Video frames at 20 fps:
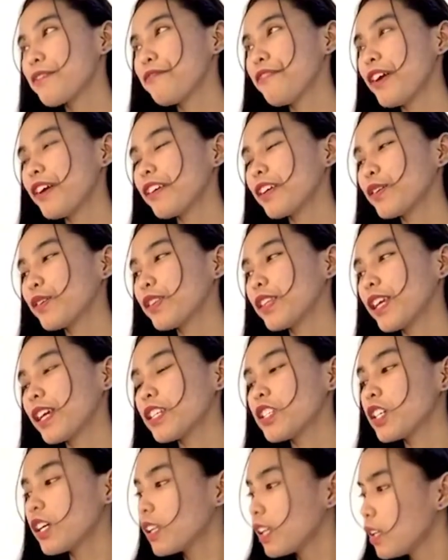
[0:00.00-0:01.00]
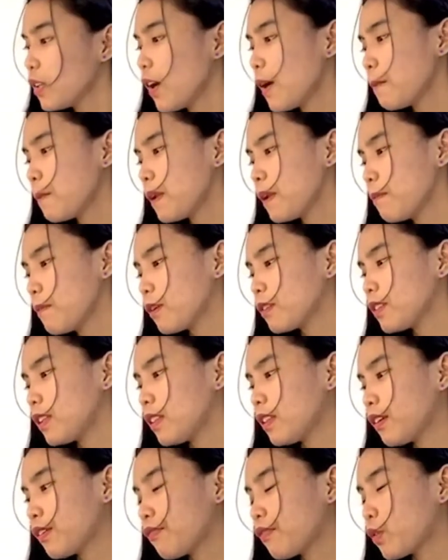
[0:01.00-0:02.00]
Very good ka dyan. Ano nga pala
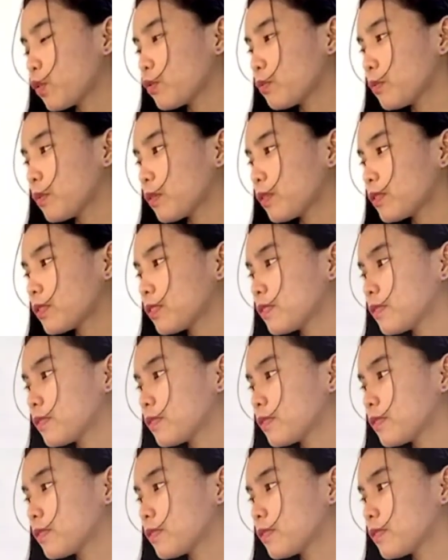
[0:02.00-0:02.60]
model ng phone mo?